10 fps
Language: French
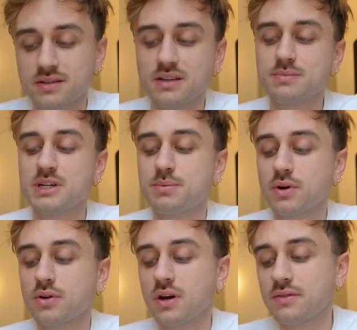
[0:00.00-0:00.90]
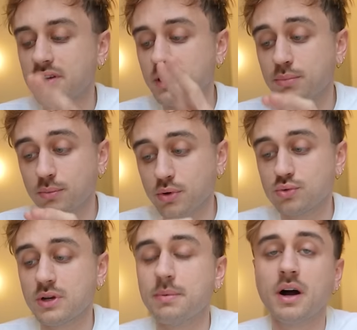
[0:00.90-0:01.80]
C'est des smash burgers avec des bons
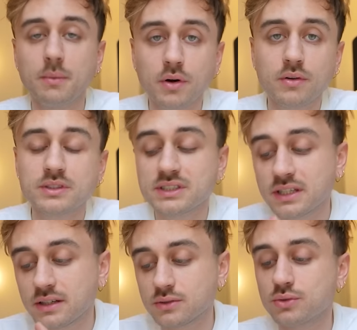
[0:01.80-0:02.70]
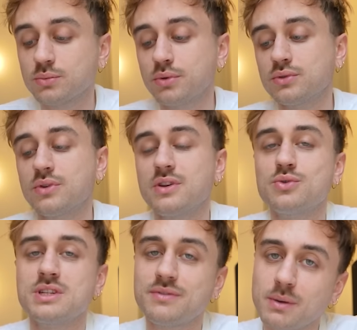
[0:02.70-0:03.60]
produits apparemment, c'est je suppose ce qui
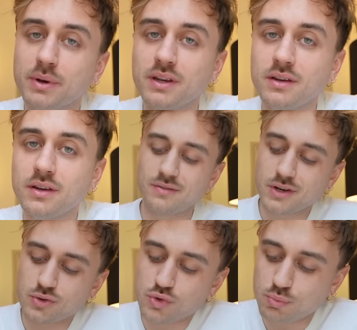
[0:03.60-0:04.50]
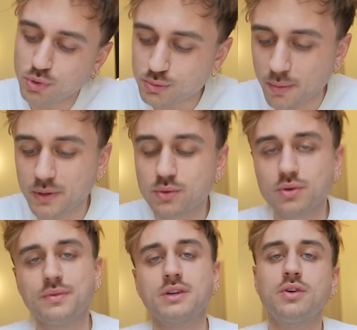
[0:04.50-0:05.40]
justifie le prix, avec je suppose pas mal
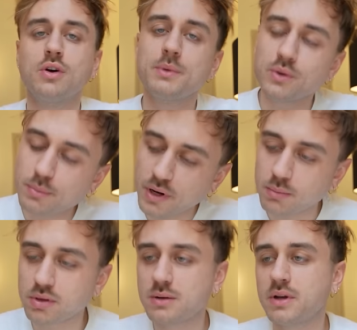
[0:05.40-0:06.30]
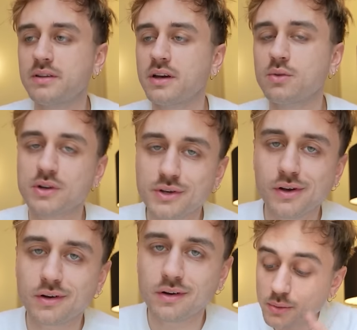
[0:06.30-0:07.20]
d'autres facteurs, mais on n'est pas là pour déblatérer 3 heures.